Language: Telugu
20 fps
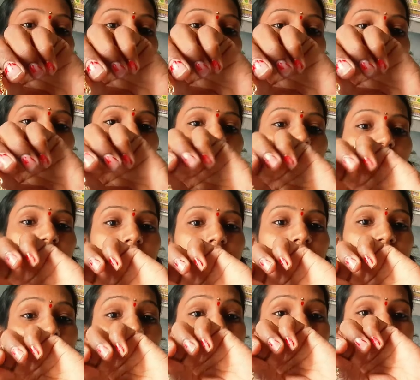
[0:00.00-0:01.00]
బాగున్నాయి
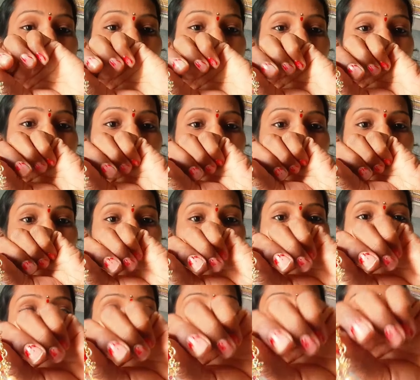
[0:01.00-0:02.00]
ఇయర్ రింగ్స్ నాకు ఇలా ఉంటే
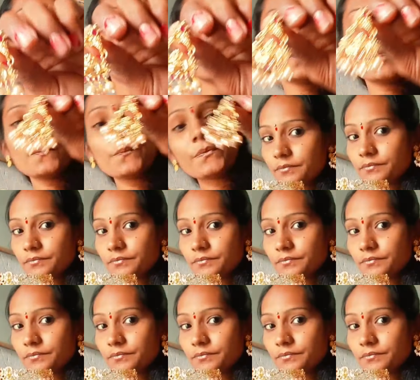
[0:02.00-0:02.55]
చాలా ఇష్టము